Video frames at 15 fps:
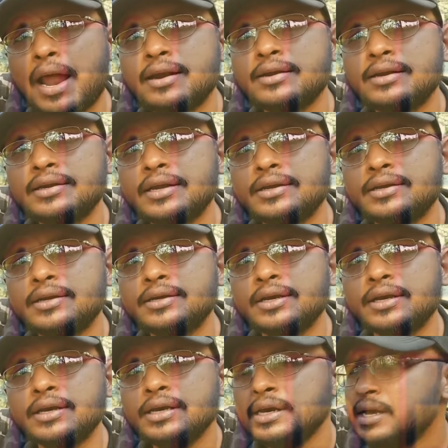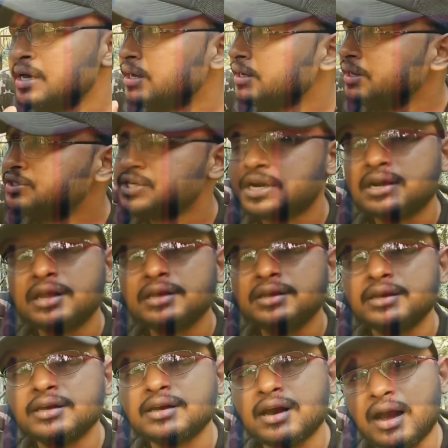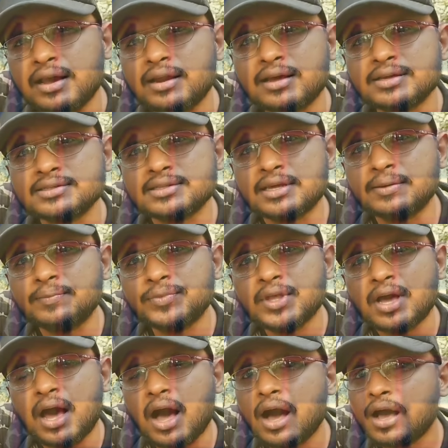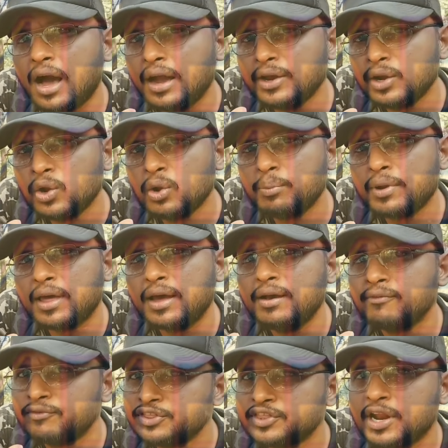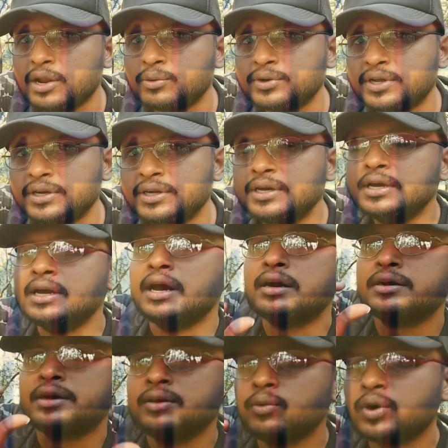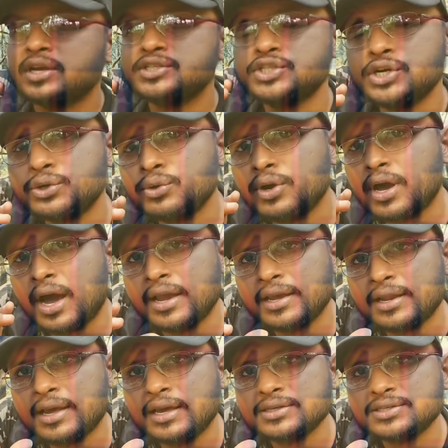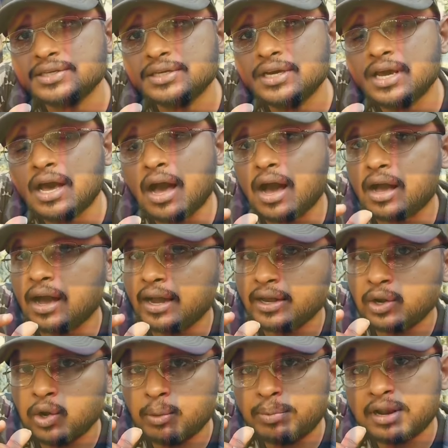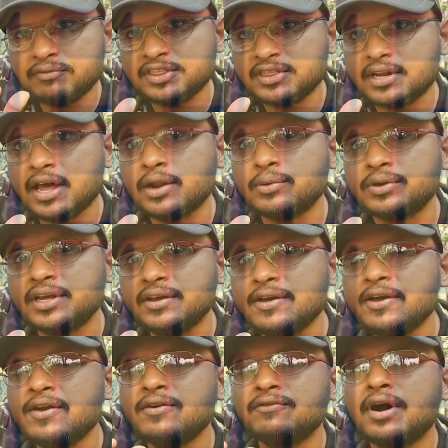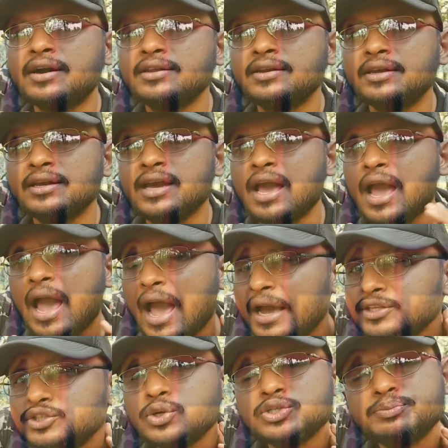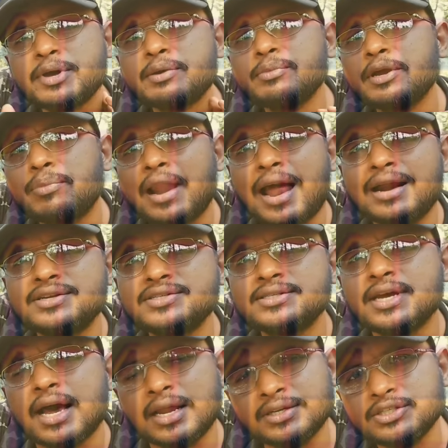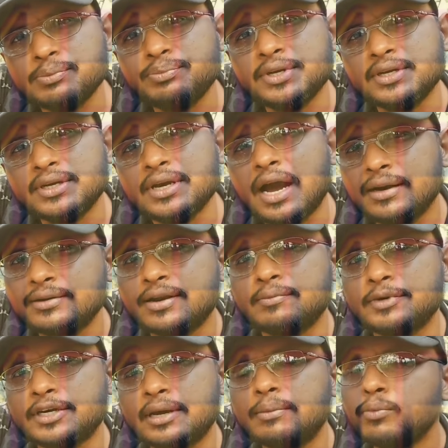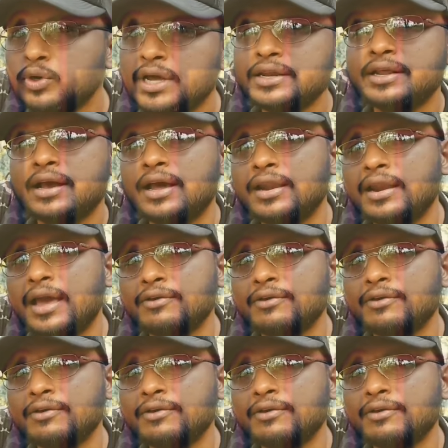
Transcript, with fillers: ప్లాంట్ అంటే ఏంటంటే ఈ చెట్లకి కాయలు కాస్తాయి ఆ కాయల లోపల విత్తనాలు ఉంటాయి అంటే ఒక చెట్టుకు కాయలు కాసి ఆ కాయల లోపల విత్తనాలు ఉంటే వాటిని యాంజియోస్పెర్మిక్ ప్లాంట్స్ అని చెప్పి అంటారనమాట బొటానికల్